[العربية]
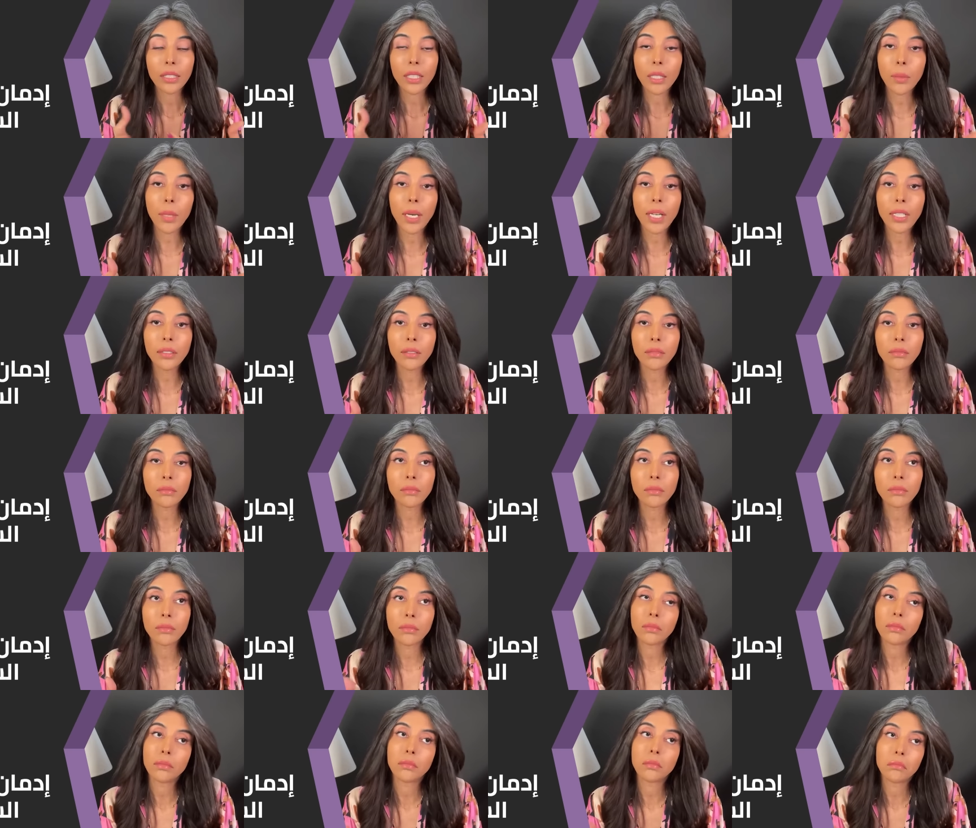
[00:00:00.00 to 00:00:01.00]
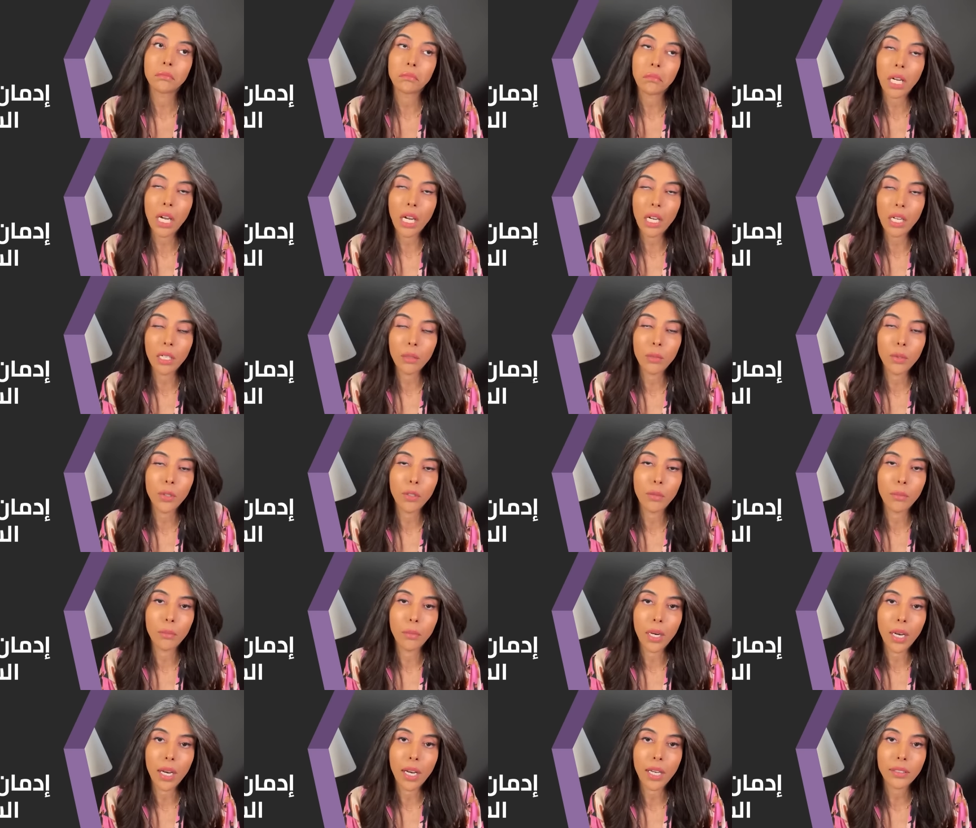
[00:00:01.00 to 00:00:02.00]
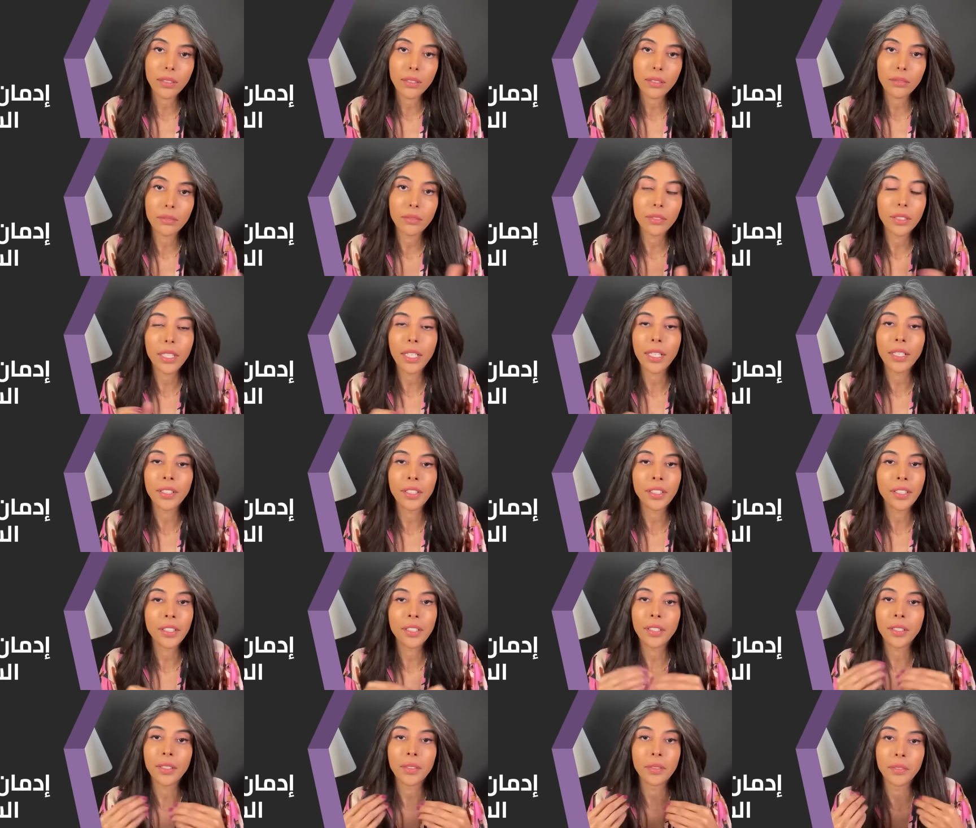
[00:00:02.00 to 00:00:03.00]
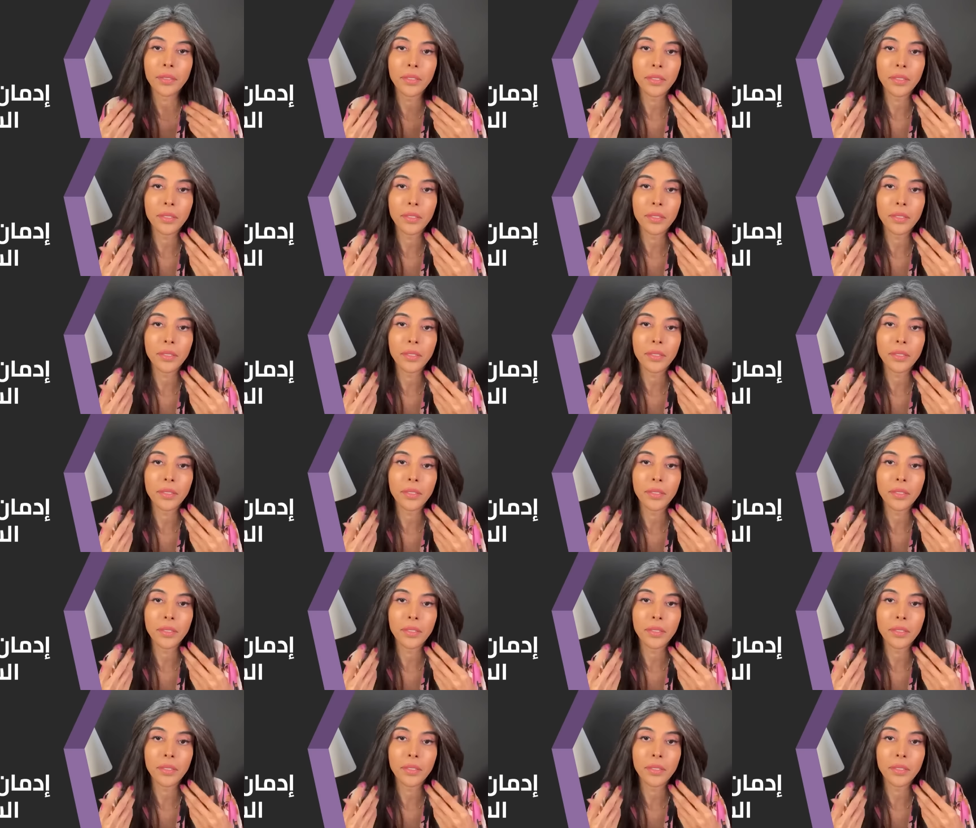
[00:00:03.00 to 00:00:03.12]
طبعا أغلب الأمهات يعني